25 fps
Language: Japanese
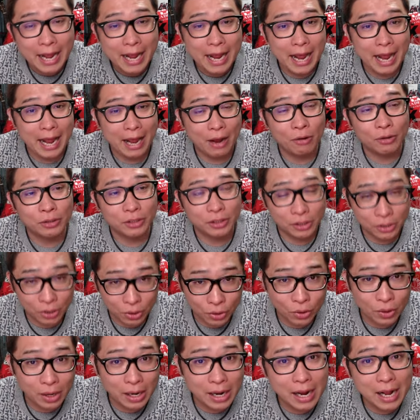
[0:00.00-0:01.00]
えー、本日の
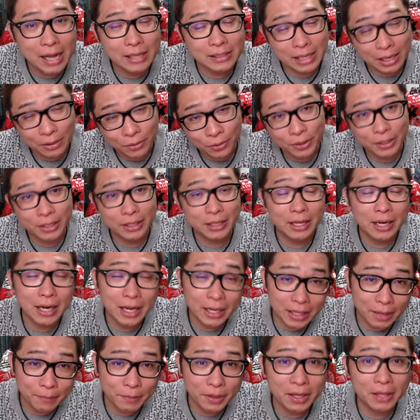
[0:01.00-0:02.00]
動画が参考になった
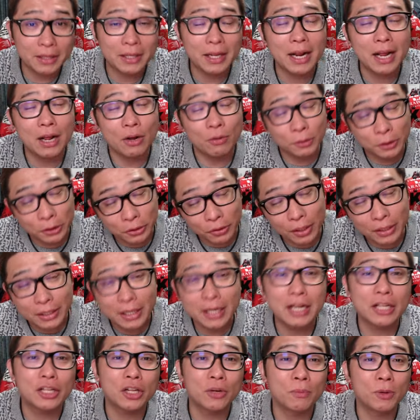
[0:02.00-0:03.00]
な、ためになったな、面白かった
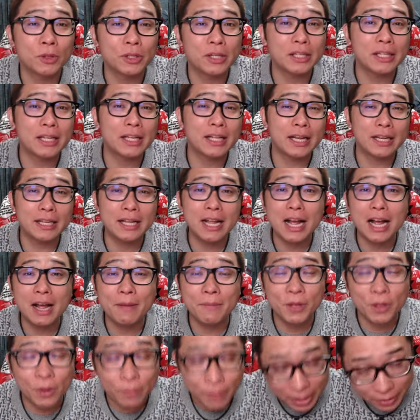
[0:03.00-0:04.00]
なと思っていただいた画
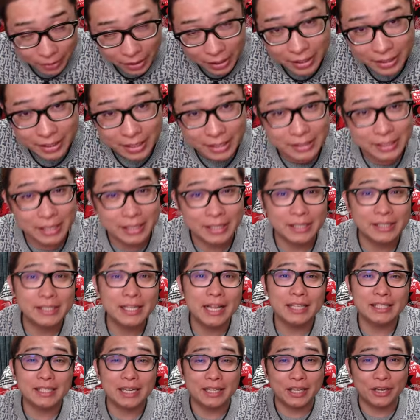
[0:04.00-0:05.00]
面の前のあなたはぜひです
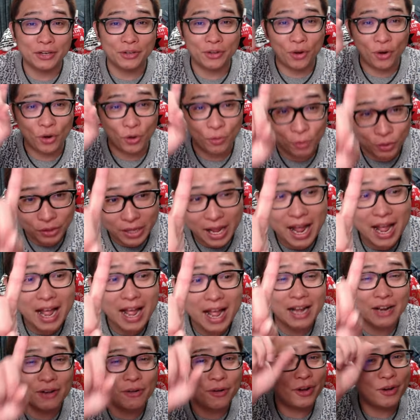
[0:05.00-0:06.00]
ね、チャンネル登録
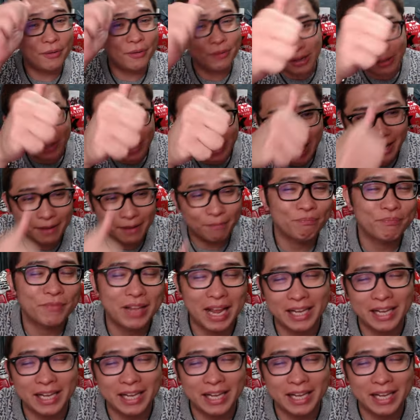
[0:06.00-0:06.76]
ボタン、高評価ボタンを押して、